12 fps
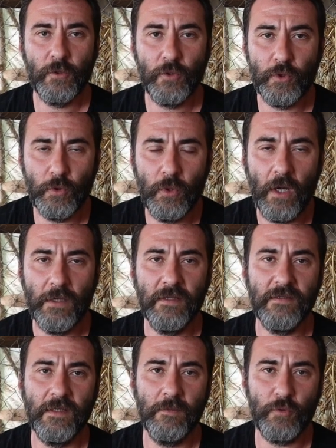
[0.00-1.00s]
Şunu
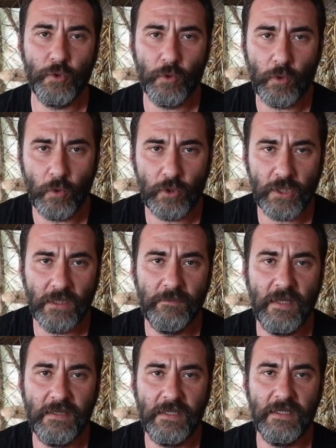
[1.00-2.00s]
anlatalım, şunu
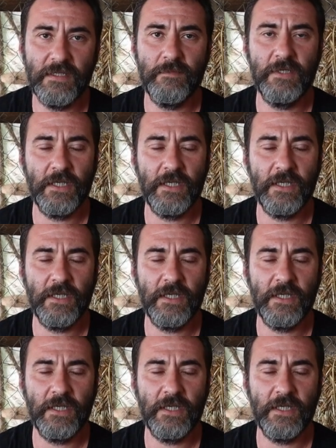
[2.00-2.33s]
konuşalım dediğiniz